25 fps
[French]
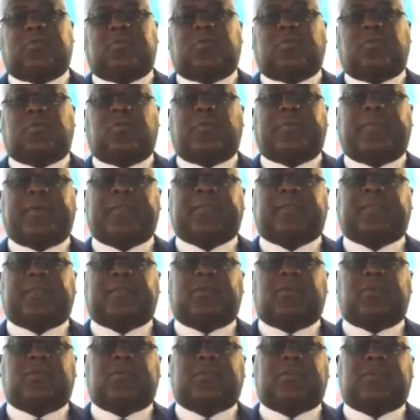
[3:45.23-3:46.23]
de nos
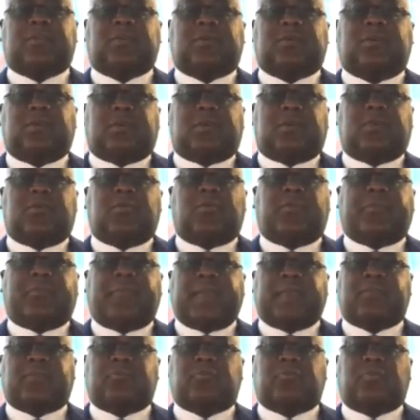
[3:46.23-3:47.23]
compatriotes qui ont
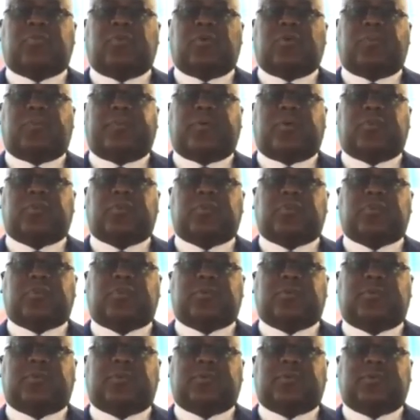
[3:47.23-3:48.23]
perdu leurs
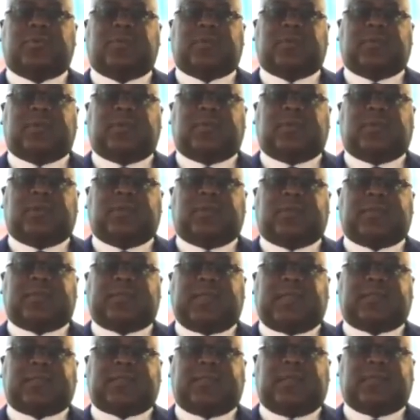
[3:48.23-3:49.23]
proches.
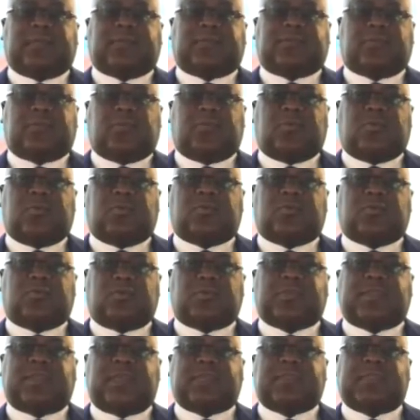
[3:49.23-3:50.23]
Certains sont,
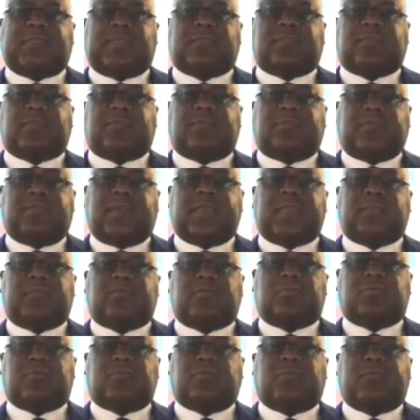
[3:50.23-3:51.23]
jusqu'à cette veille
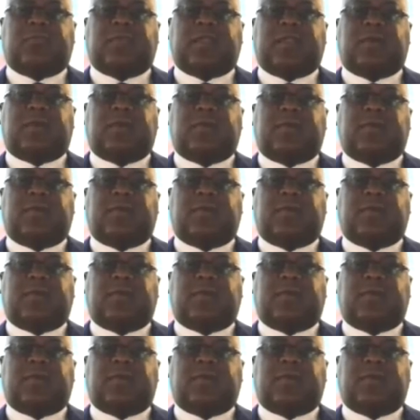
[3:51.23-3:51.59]
du Nouvel